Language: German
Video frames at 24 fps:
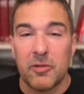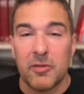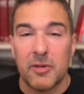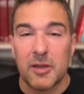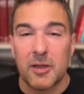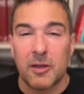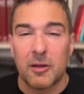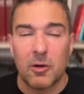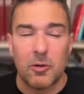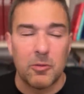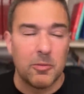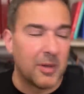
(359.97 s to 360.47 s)
wenn
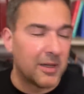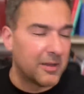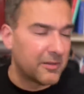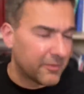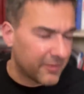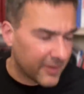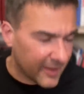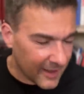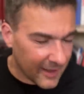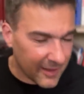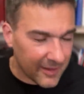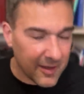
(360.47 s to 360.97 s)
dann auch mal ein
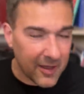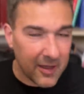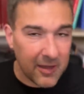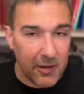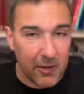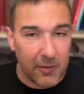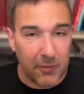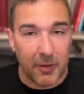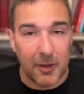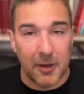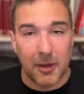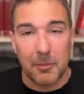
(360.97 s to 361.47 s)
Fehler drin
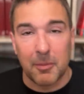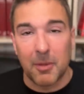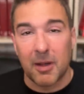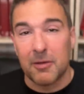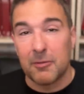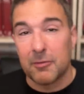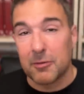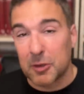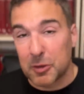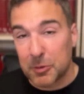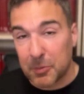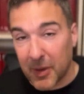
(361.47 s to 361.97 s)
ist, wenn dann mal ein
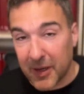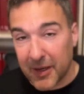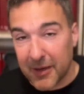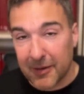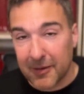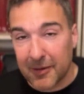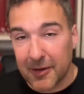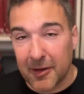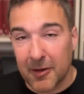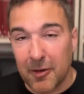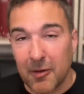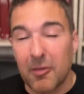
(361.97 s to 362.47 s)
Versprecher
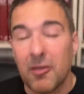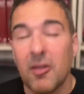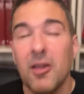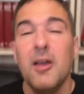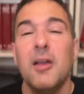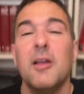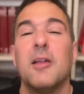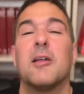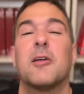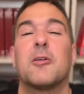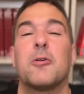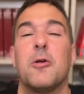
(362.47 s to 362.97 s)
drin ist,
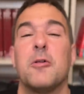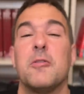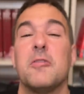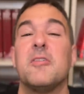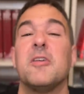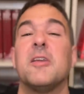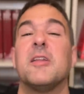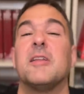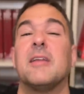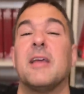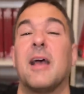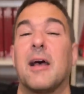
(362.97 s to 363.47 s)
können
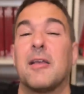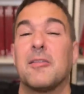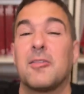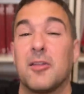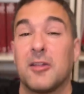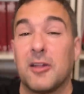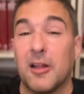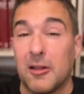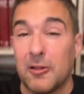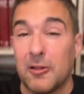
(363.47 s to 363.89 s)
sich die Hasser dann